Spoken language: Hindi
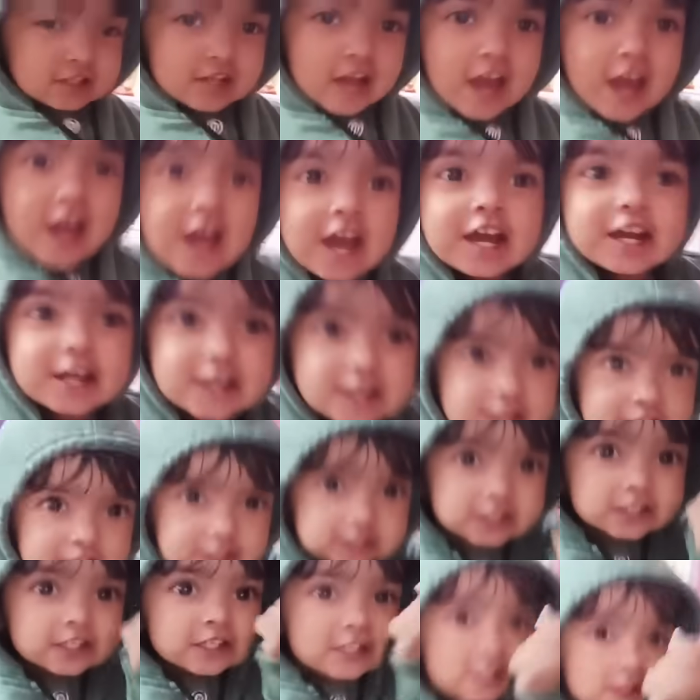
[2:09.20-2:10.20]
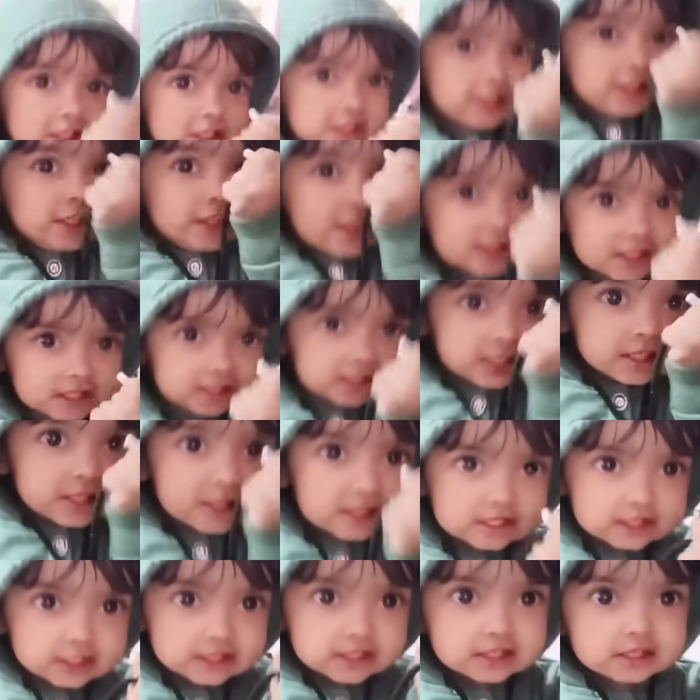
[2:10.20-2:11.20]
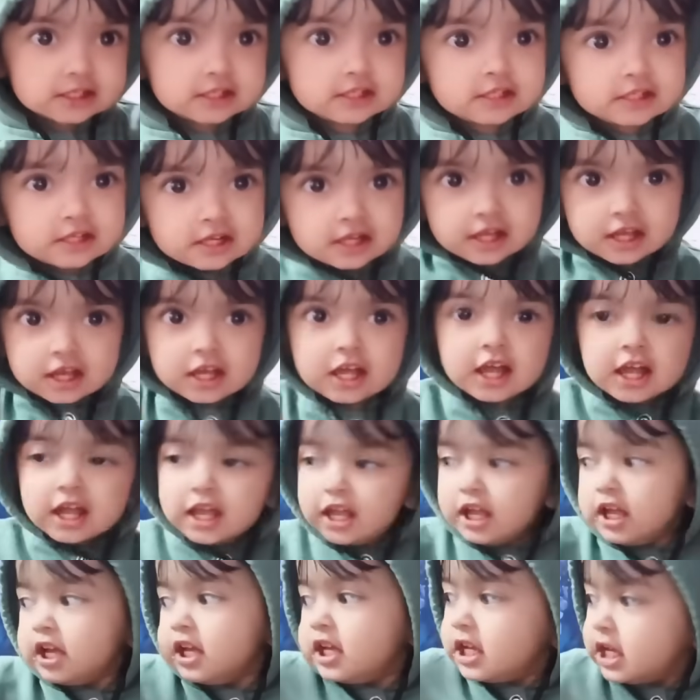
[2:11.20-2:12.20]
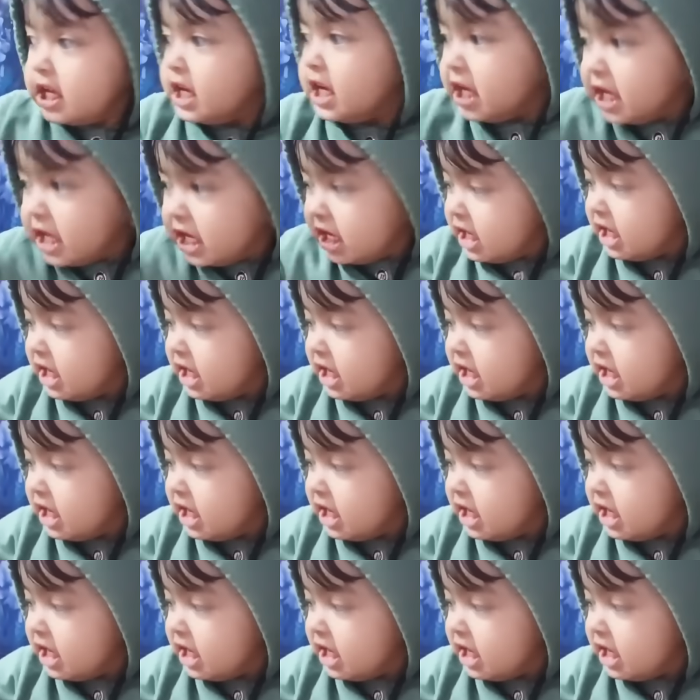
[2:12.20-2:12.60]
करो सबको हाय अरे अरे अरे हाय